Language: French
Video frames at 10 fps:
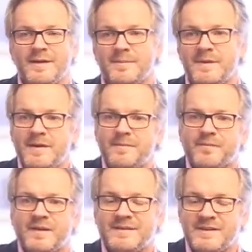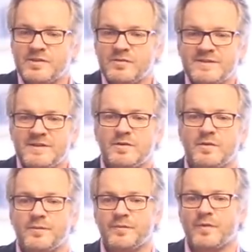Mais sachez aussi
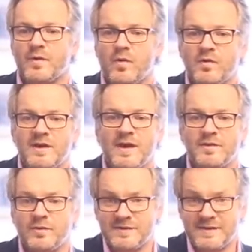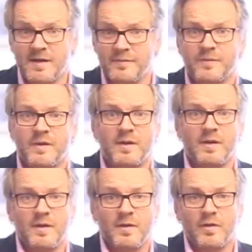que, au-delà de ça,
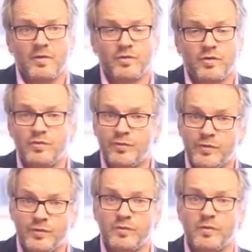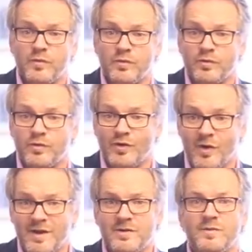ce que nous faisons
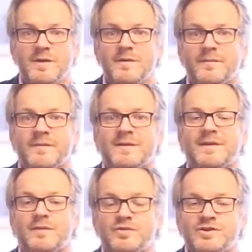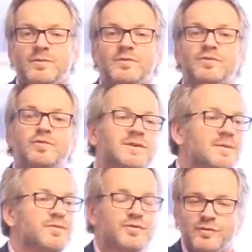dans la nuit, c'est que nous gérons toutes
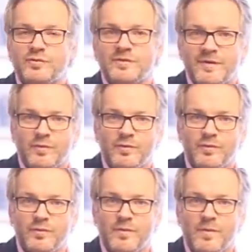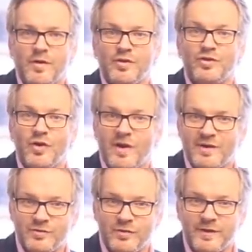les pulsions que nous avons eues dans
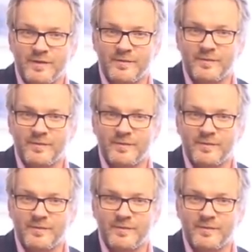la journée.